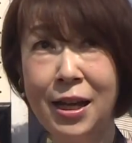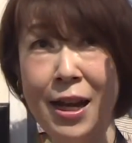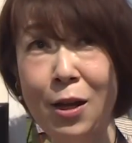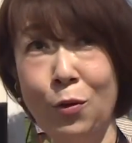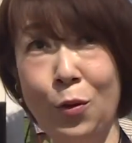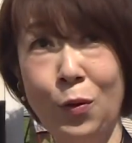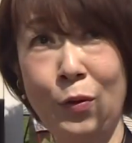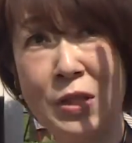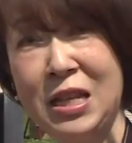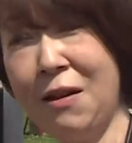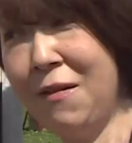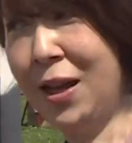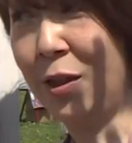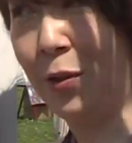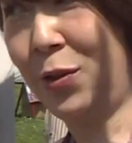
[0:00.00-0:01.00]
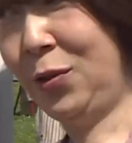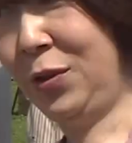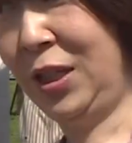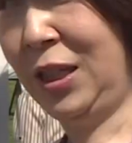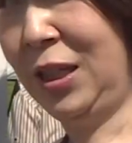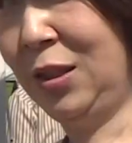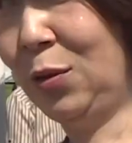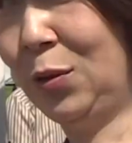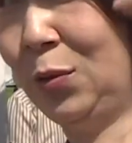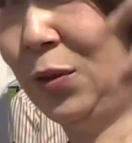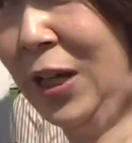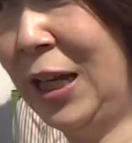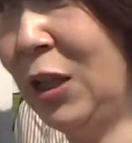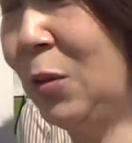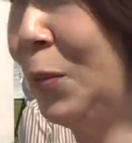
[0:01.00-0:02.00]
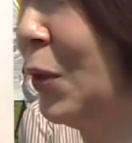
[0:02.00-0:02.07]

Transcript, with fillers: からこうシャワーのように撮るのがいいと